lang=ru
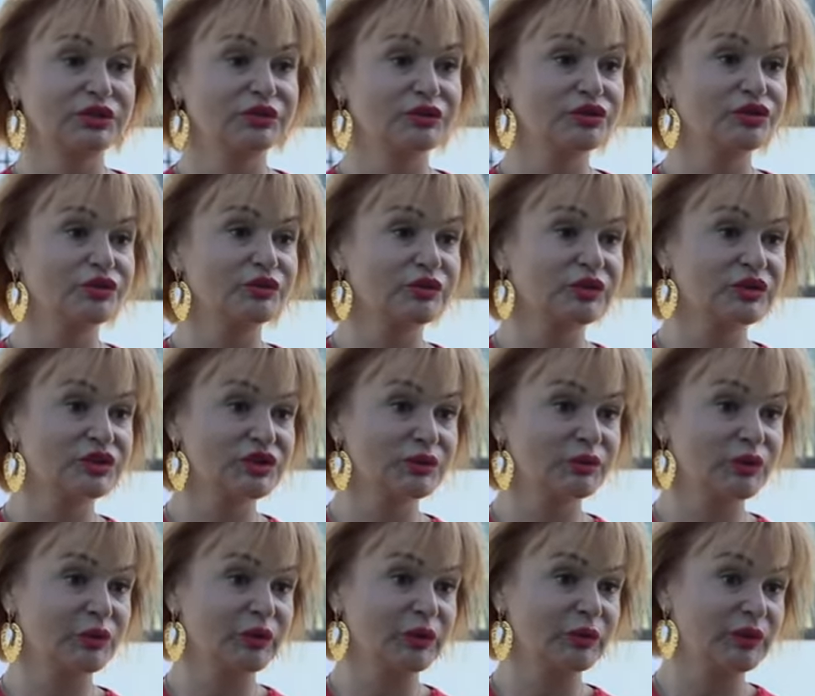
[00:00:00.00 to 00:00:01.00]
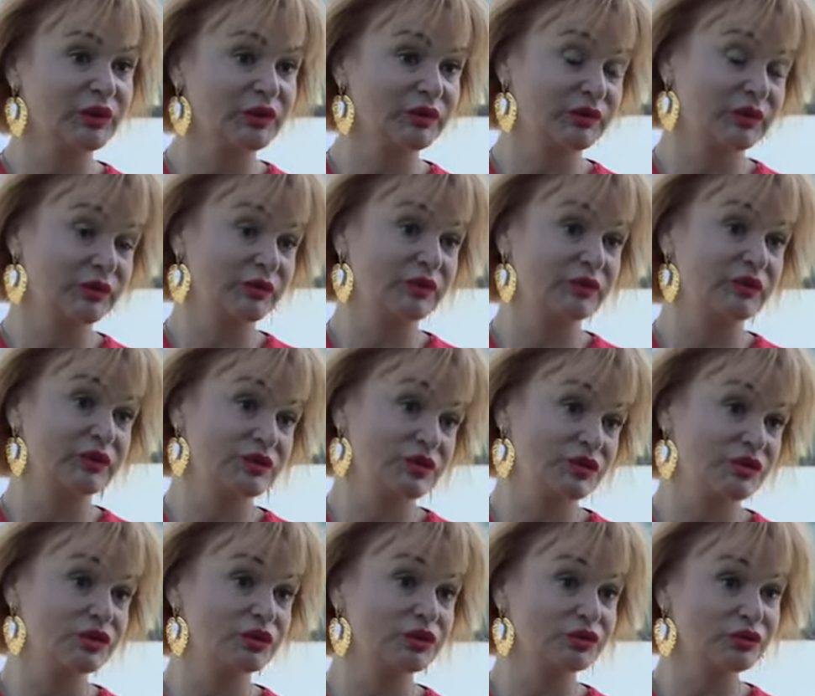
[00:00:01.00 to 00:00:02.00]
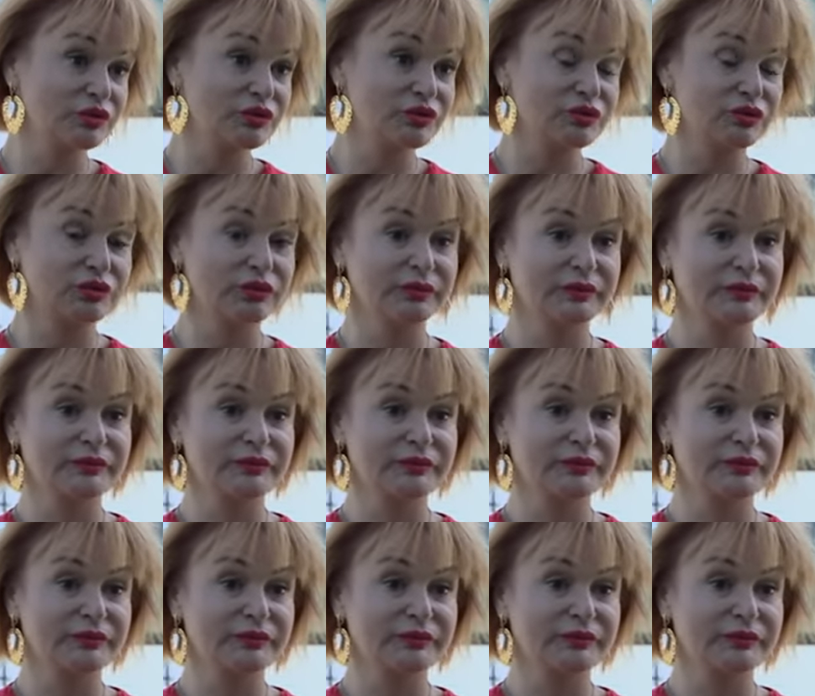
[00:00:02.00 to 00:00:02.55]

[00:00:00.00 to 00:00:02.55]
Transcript: очень важными поправками в Конституцию.